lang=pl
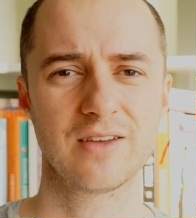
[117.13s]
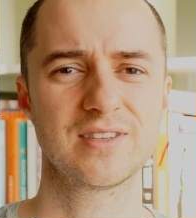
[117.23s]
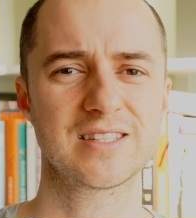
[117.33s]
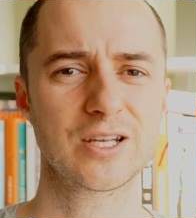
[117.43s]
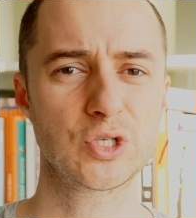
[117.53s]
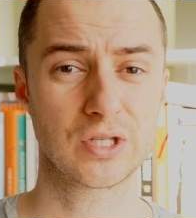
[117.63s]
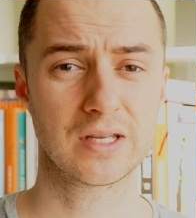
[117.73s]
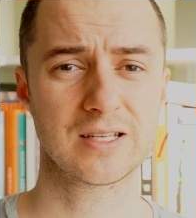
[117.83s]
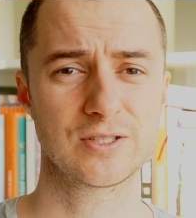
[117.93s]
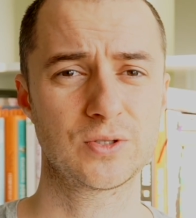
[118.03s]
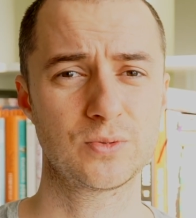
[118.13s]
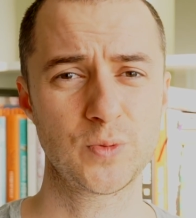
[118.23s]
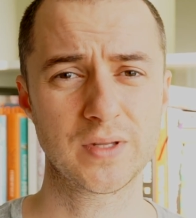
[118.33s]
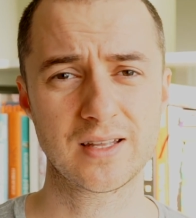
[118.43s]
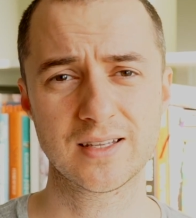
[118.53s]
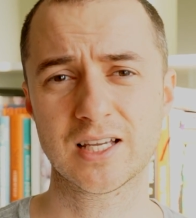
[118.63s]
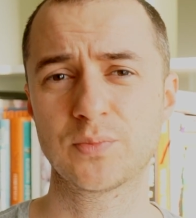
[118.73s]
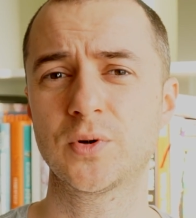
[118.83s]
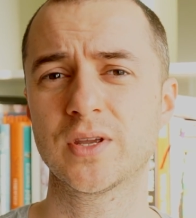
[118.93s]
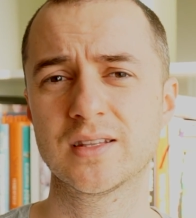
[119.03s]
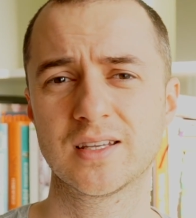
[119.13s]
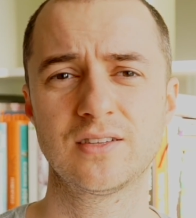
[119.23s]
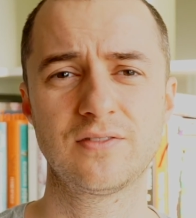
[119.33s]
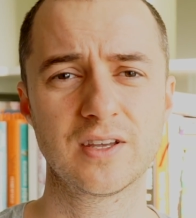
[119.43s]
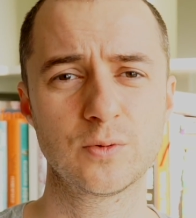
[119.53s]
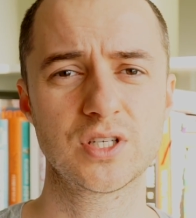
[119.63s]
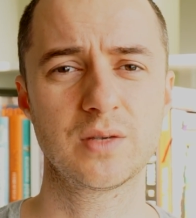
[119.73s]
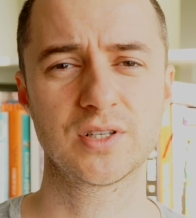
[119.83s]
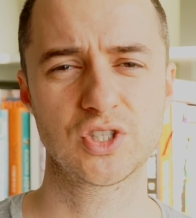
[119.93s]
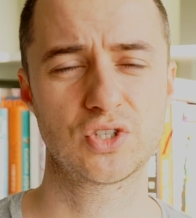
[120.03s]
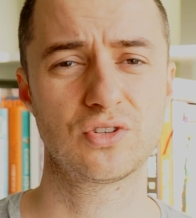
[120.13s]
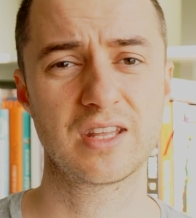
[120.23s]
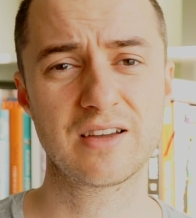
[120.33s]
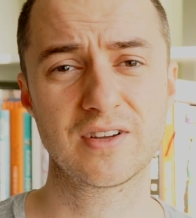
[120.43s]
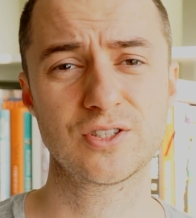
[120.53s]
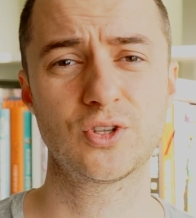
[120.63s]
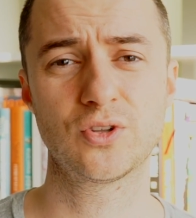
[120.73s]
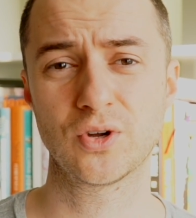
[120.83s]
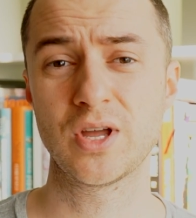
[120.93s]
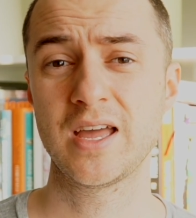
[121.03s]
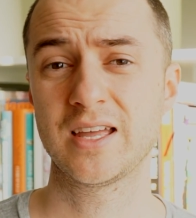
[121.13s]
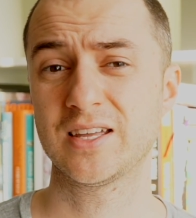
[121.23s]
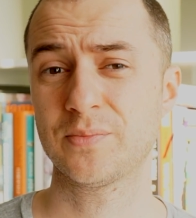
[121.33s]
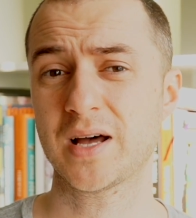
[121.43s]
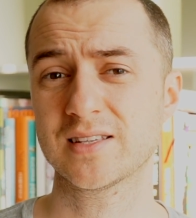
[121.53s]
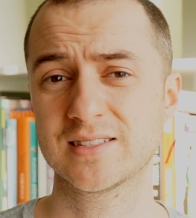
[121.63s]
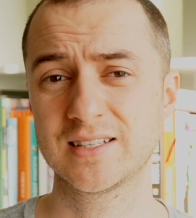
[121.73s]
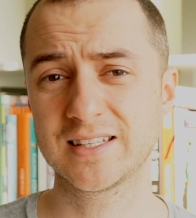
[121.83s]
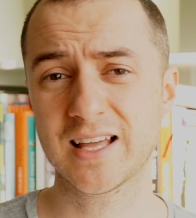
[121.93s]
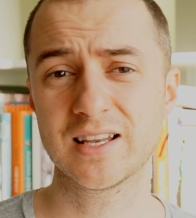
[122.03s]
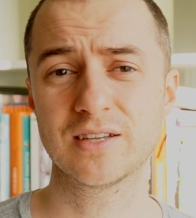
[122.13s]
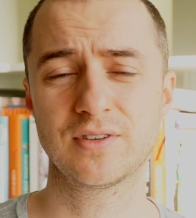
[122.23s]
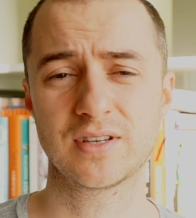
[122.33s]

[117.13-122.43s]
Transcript: Wystarczy teraz, że tą śmietanę tak po jednej, dwie łyżki będziesz dodawać do e, masy i dalej